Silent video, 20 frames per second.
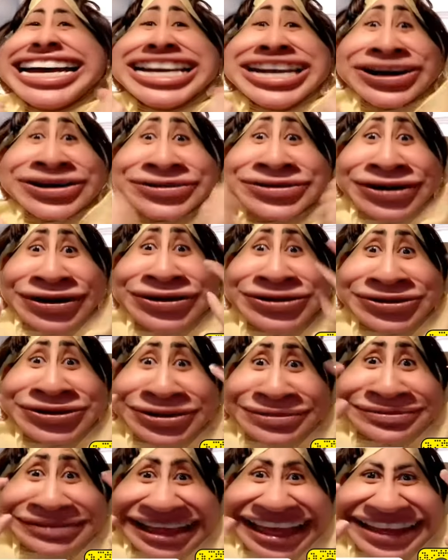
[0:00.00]
وقلوب
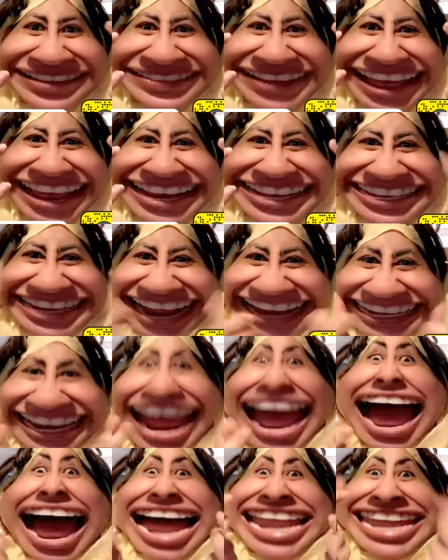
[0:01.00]
كمان يعني
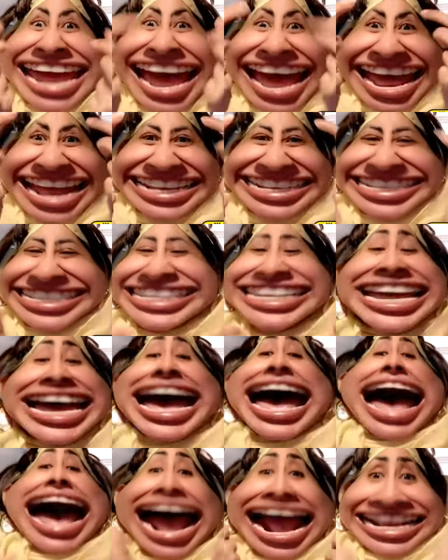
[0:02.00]
حنان
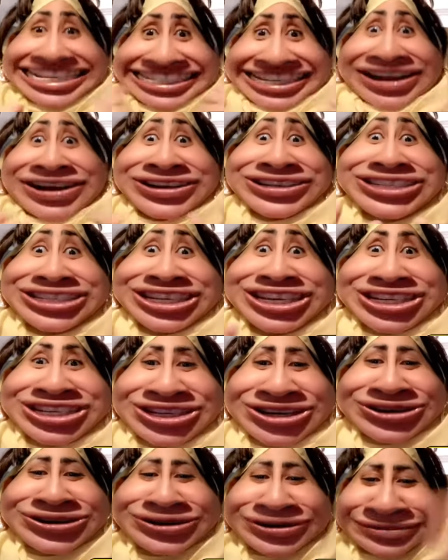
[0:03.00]
عايزه اخش
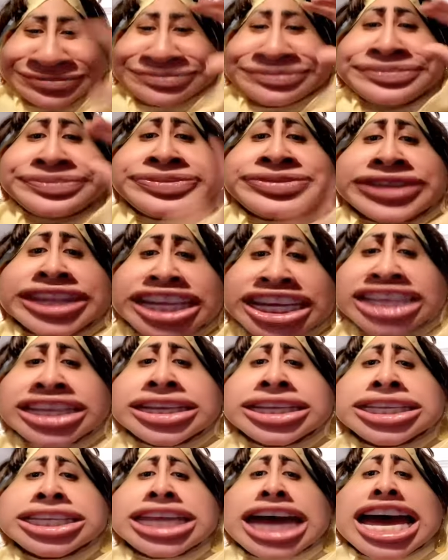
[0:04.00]
الجروب
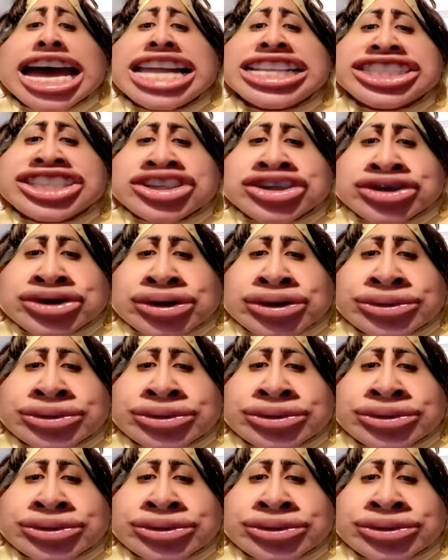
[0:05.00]
دخلت الجروب